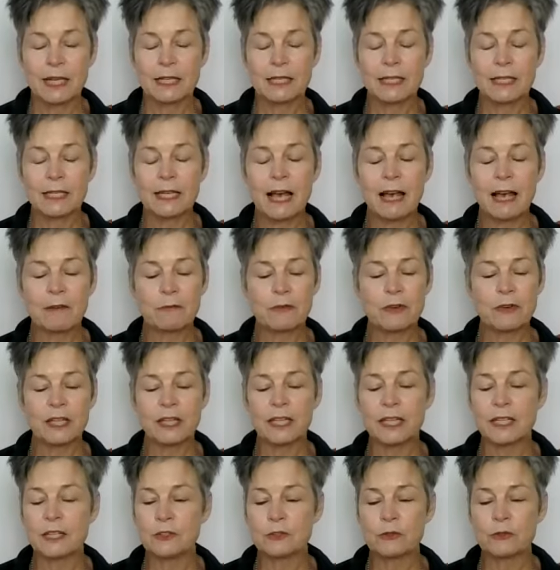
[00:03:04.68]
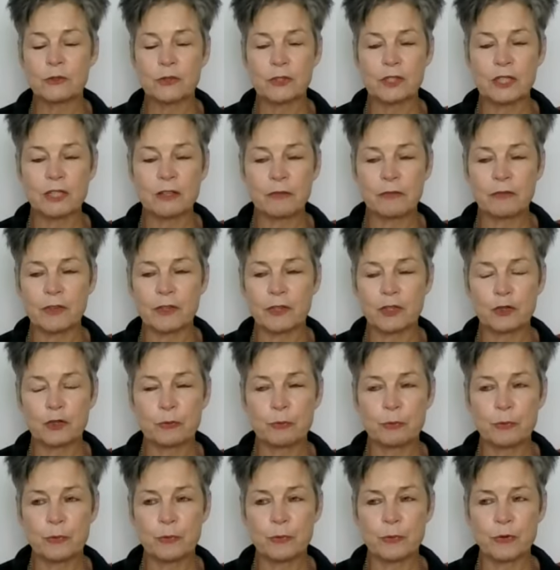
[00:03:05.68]
die einfach intuitiv
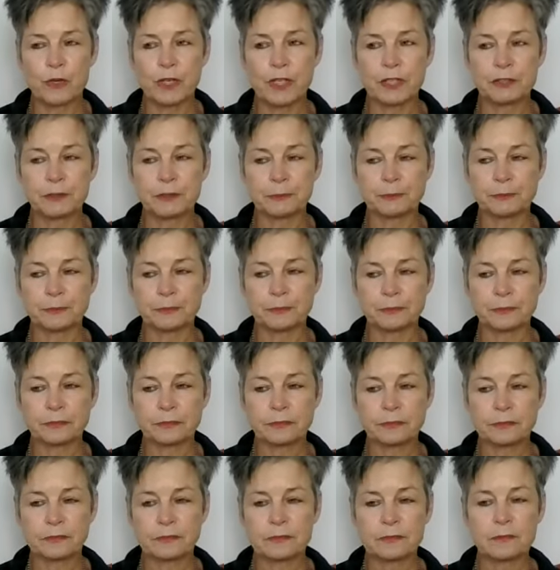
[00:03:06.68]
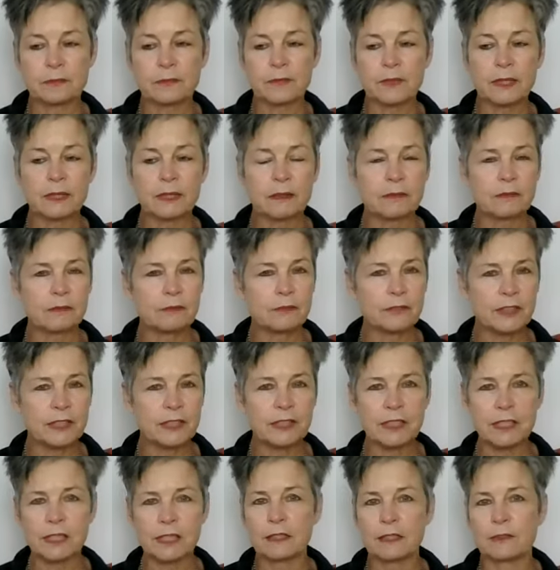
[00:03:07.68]
erspürt, wie
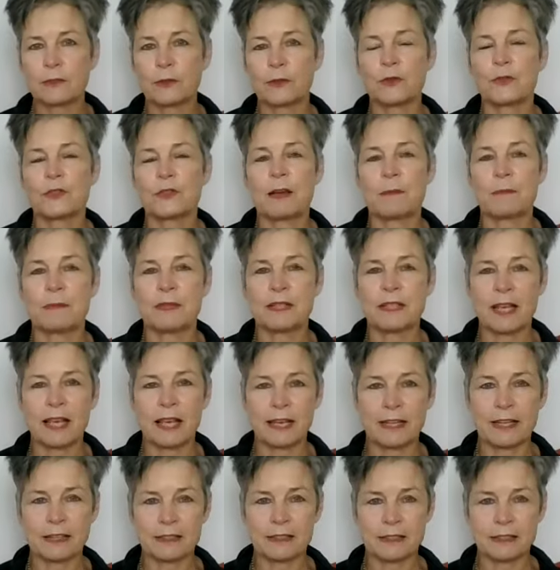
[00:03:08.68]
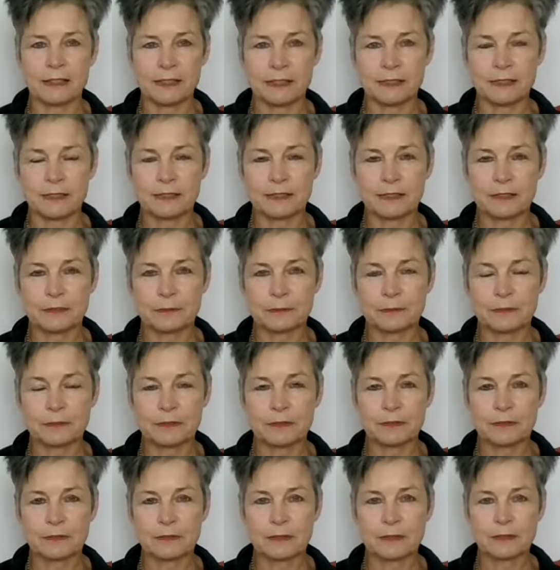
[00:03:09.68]
die Zusammenhänge sind
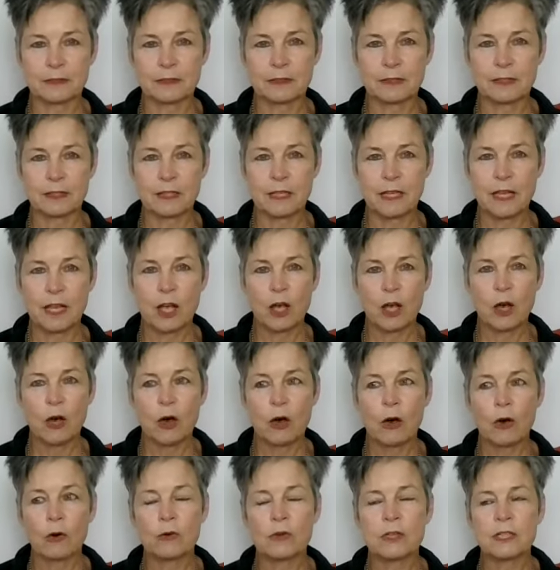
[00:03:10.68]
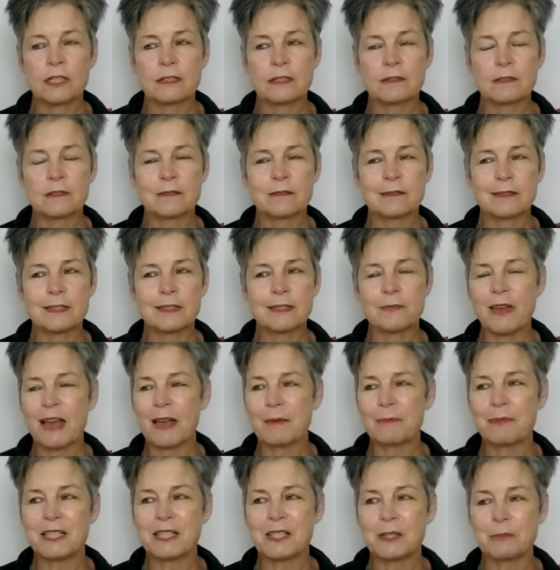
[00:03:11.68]
und das
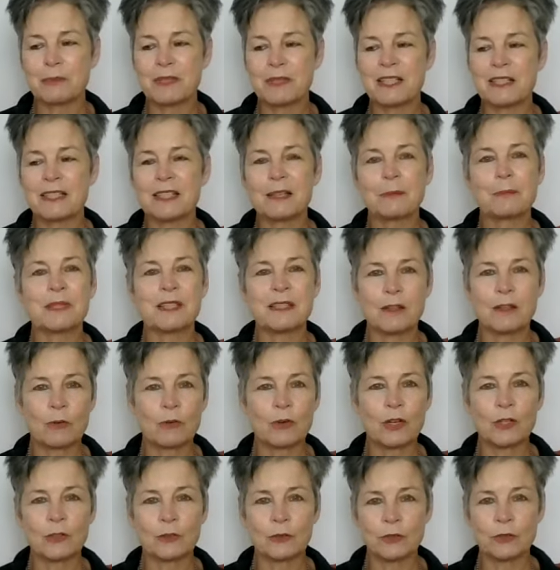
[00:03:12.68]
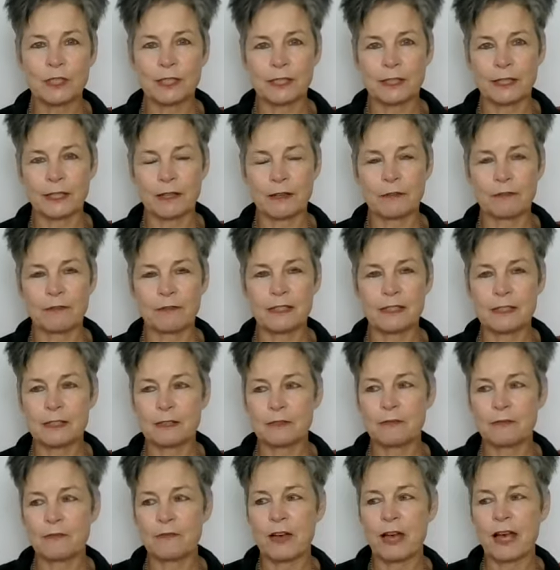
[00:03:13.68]
weibliche Prinzip ist auch geduldig. Wenn
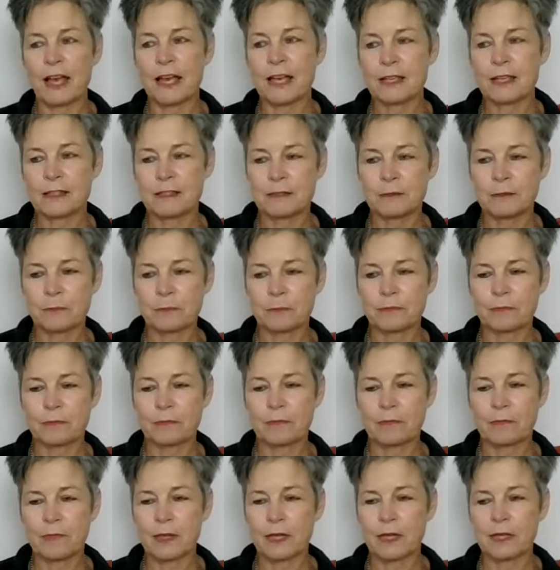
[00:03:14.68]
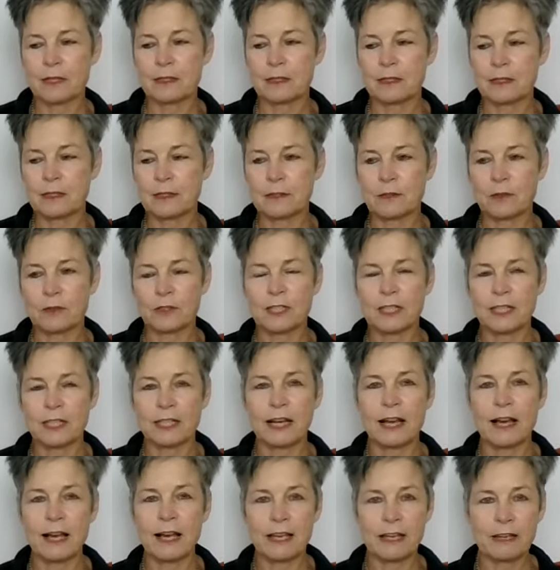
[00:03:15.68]
es weiß, es ist noch nicht
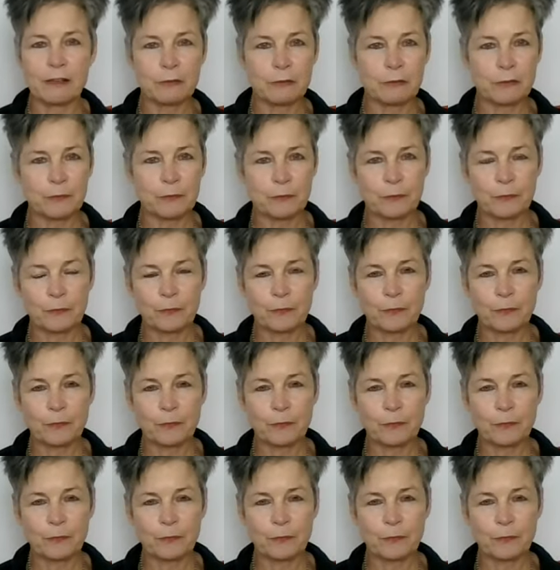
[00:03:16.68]
reif,